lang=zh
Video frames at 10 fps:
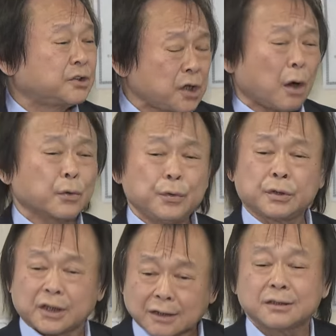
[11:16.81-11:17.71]
教育
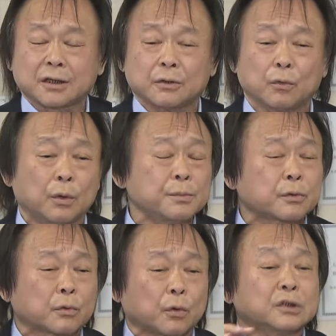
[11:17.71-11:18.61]
等等，我们
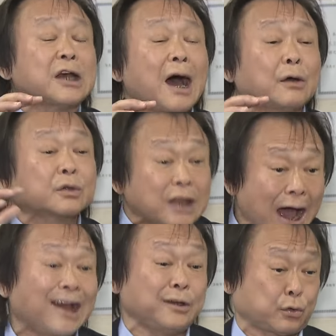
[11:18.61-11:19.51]
国家还有
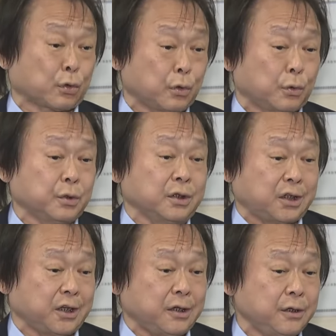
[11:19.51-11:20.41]
太多问
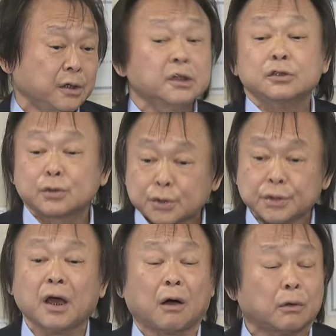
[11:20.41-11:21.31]
题
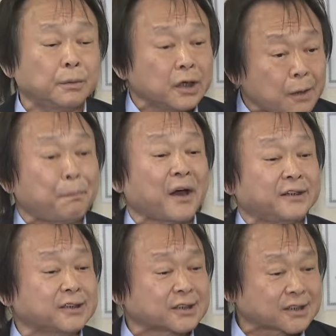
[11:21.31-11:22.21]
需要我们一百
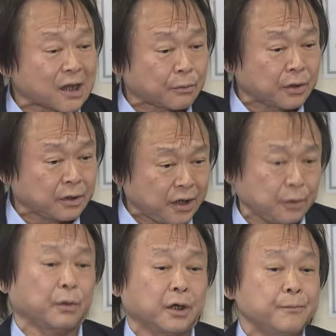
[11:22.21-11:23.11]
一十三位立
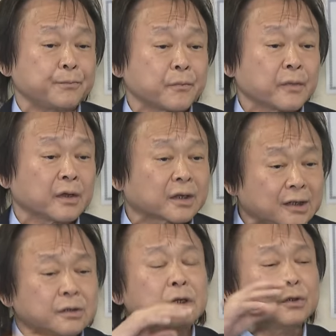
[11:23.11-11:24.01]
委
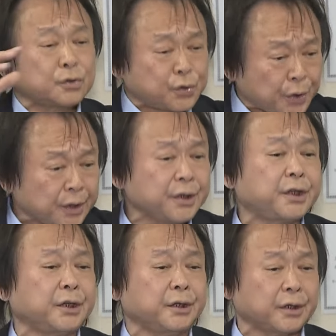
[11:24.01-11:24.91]
跟全
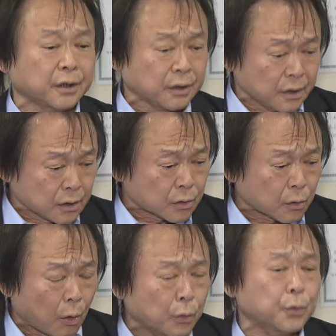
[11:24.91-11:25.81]
体的
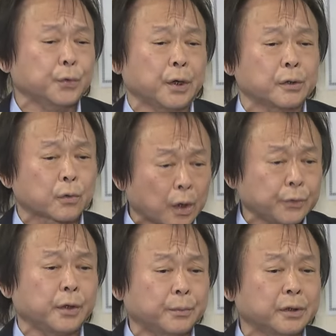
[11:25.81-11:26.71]
公务员官
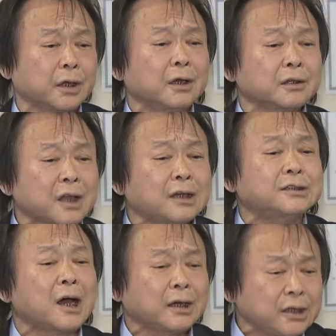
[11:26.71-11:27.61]
员们大
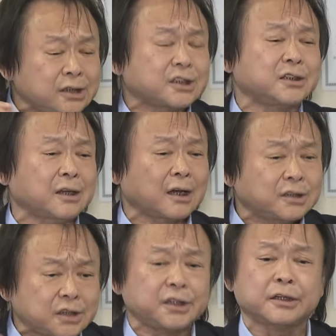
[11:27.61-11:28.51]
家一起来
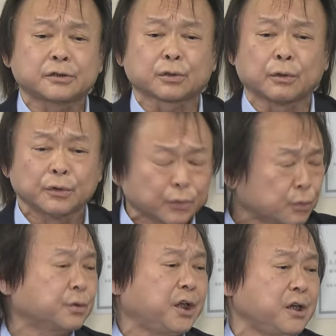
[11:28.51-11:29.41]
切磋
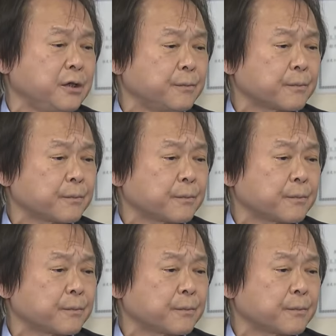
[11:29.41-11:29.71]
努力。